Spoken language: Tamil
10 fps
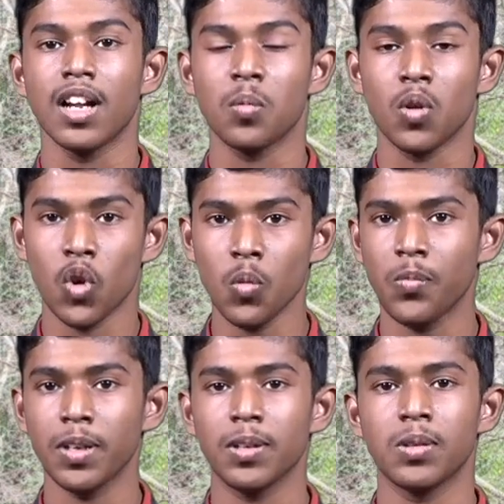நம்ம
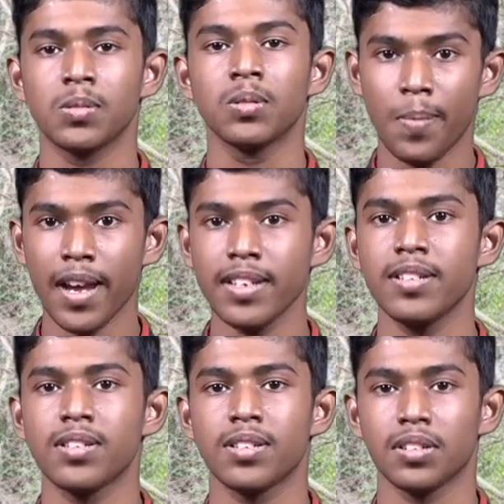ஹோப் இருக்கணும்
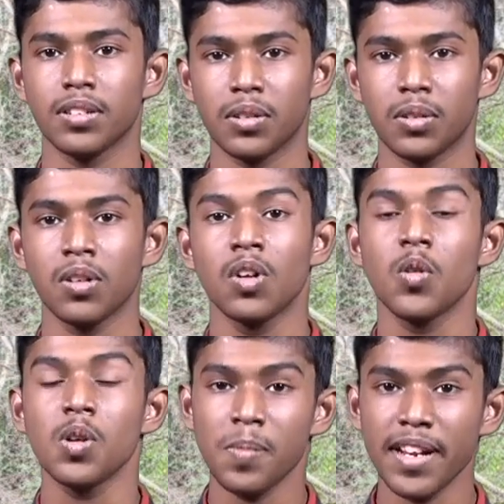பேஷன்ஸ் இருக்கணும்
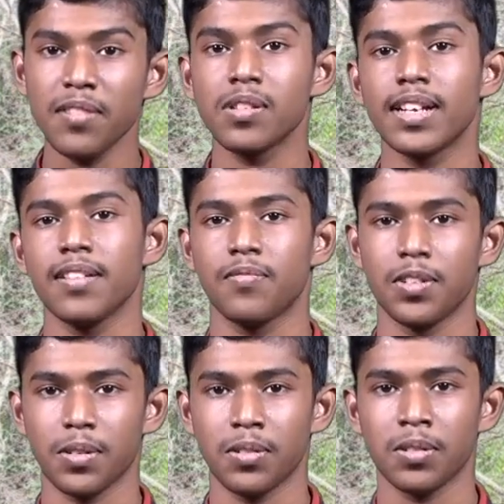ஒரு ப்ரேயர்ஃபுல் லைஃப்
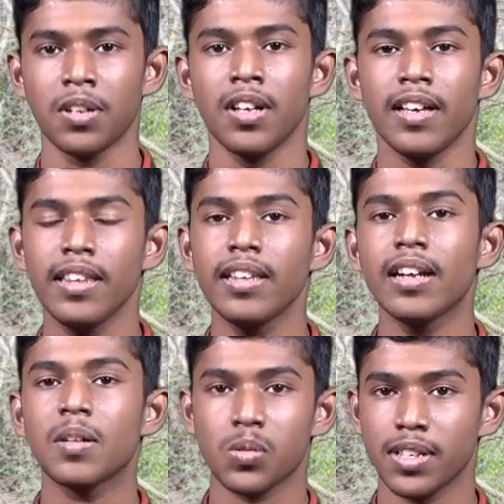இருக்கணும்
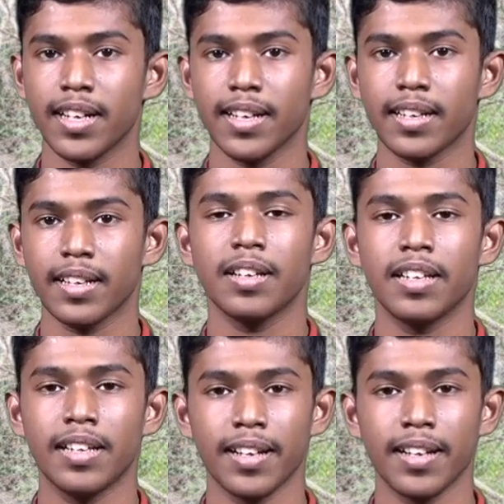இதுதான் நான் சுட்டி கிடைக்கிறேன்
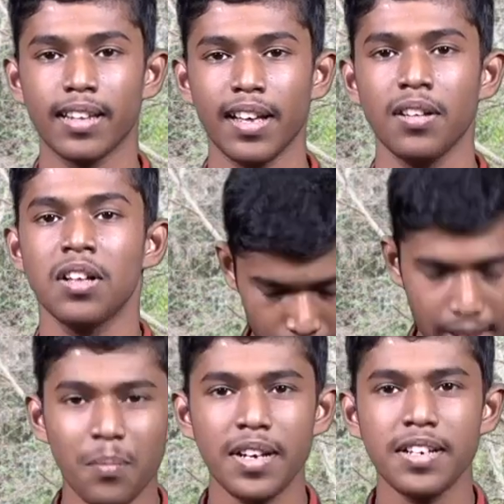இந்த நேரத்தில்
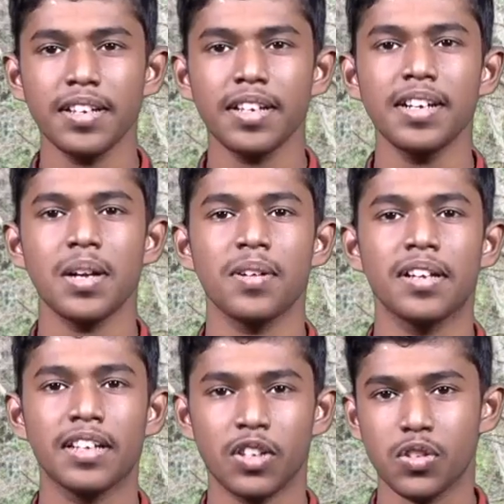நம்ம இன்றைக்கே நம்ம
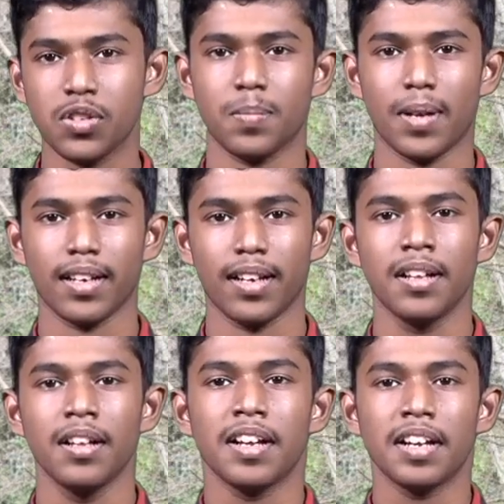இன்றைக்கி யோசித்து
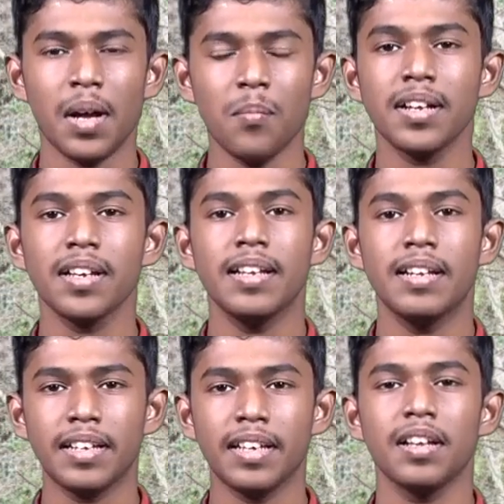பார்க்கலாம் நம்மளுக்கு
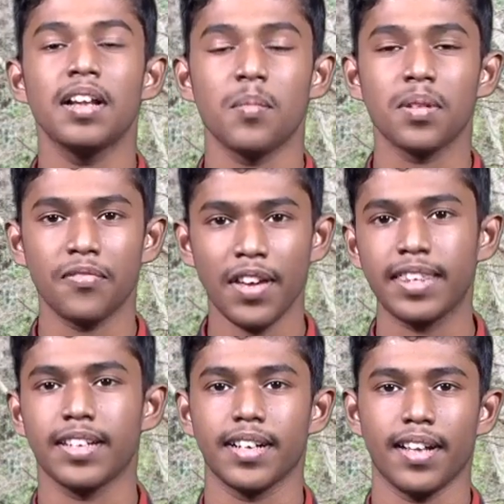இன்றைக்கி நம்மளுக்கு
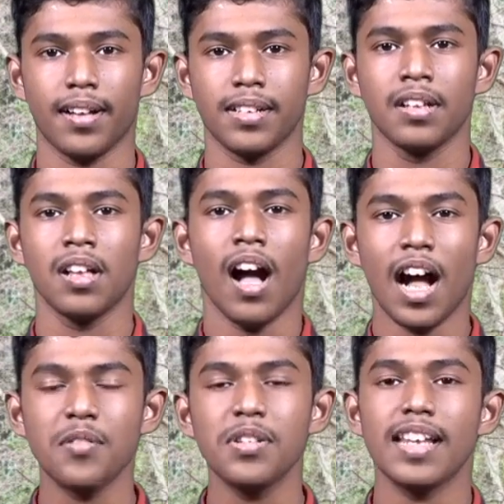ஃபெய்த் இருக்கா
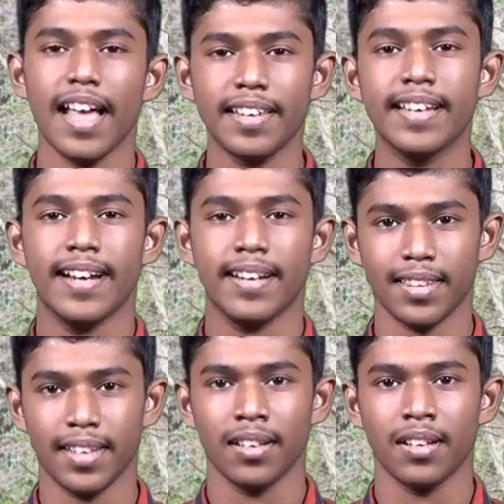ஆர் வி லேக்கிங் இன்
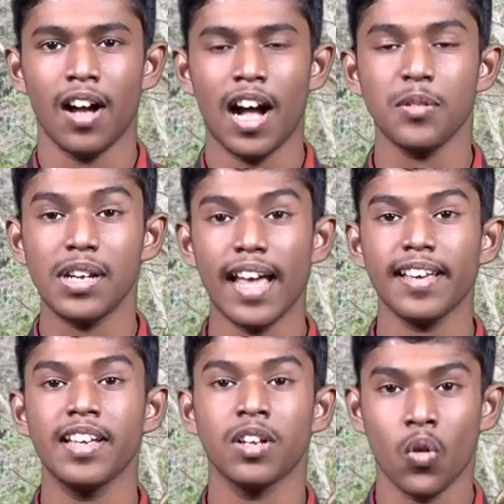எனி திங் ஆர் வி
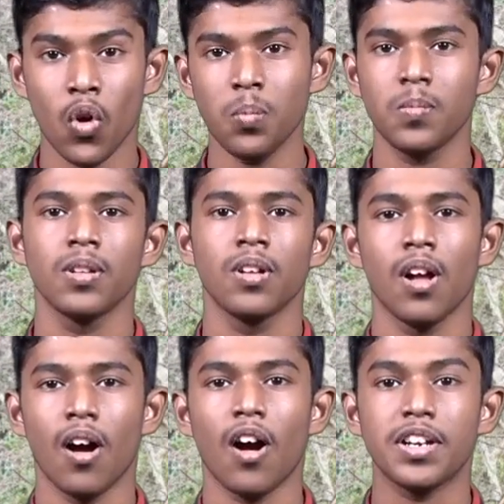லேக்கிங் இன் ஹோப்
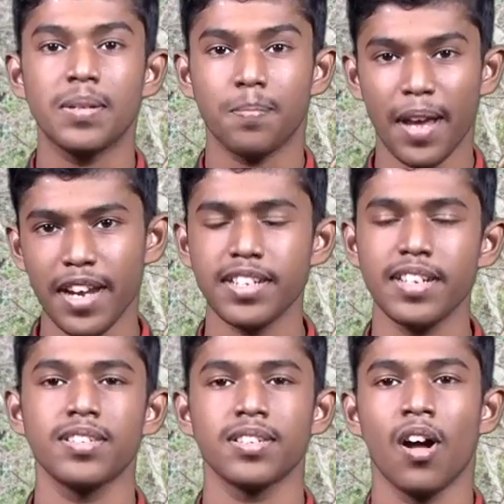ஆர் இன்
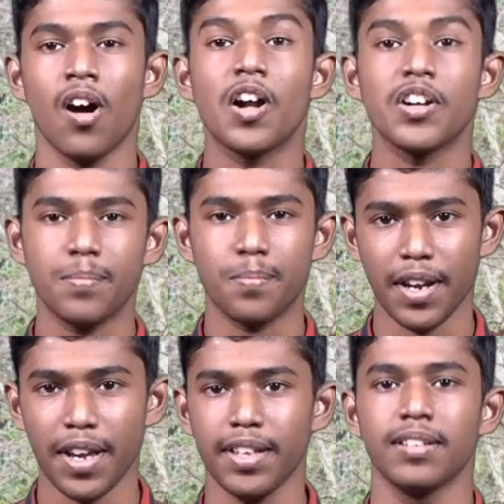பேஷன்ஸ் ஆர் இன்
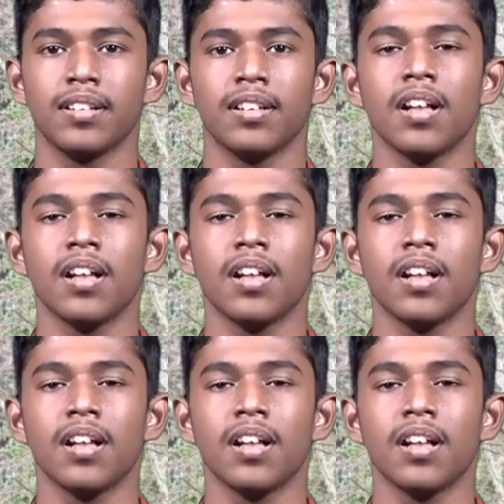ப்ரேயிங்